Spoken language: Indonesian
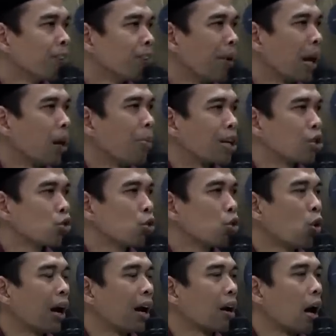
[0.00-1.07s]

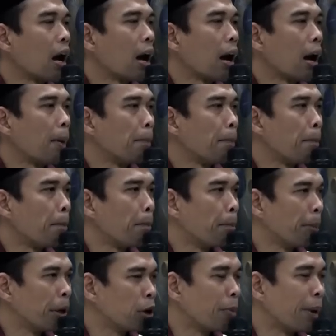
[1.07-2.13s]
malbasuhu haram
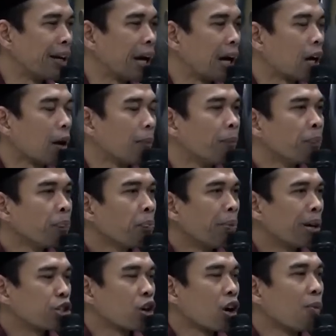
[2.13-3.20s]
minumannya haram
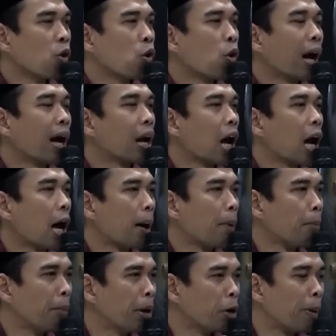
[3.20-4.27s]
masrabuhu
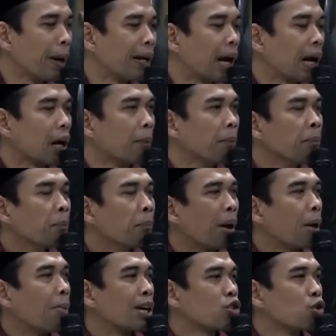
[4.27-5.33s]
haram minumannya haram
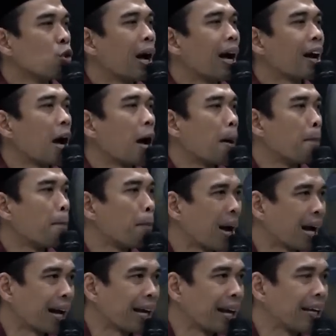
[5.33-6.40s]
malbasuhu haram
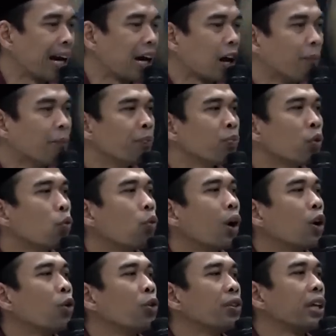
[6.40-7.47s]
pakaiannya haram
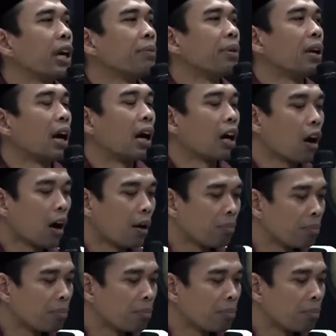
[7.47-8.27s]
wa bil haram